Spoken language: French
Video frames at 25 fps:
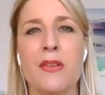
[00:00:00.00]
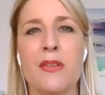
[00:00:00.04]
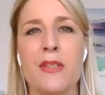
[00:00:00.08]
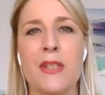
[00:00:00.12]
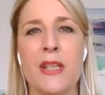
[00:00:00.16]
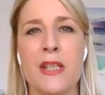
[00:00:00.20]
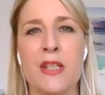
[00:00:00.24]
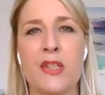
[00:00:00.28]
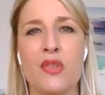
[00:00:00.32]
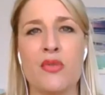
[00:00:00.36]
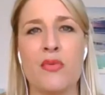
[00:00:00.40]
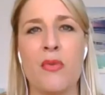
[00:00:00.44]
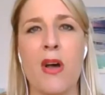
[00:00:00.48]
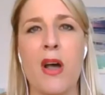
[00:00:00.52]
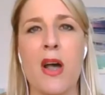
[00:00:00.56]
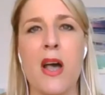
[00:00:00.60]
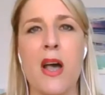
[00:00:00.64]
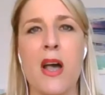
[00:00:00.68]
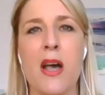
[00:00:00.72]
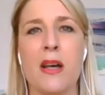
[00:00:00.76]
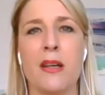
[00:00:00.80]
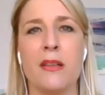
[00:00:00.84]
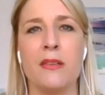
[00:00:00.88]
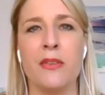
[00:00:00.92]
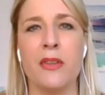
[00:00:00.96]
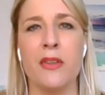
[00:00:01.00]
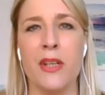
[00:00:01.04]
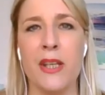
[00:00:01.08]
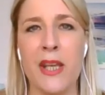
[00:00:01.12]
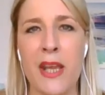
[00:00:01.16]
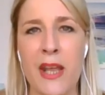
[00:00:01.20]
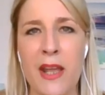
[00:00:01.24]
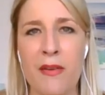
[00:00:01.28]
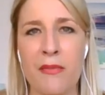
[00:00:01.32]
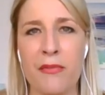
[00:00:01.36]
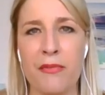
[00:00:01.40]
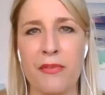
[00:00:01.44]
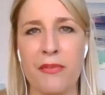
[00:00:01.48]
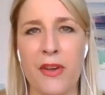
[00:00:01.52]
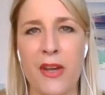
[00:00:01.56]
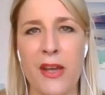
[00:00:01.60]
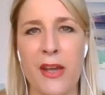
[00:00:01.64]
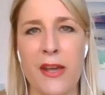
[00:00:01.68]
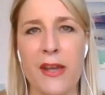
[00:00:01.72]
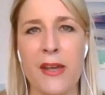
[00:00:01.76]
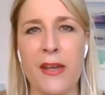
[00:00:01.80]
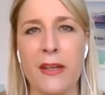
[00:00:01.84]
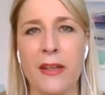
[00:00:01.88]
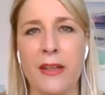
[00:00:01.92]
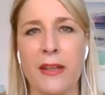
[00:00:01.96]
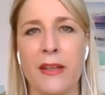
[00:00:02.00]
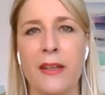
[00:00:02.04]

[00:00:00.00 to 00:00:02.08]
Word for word: s'asseoir, ne rien faire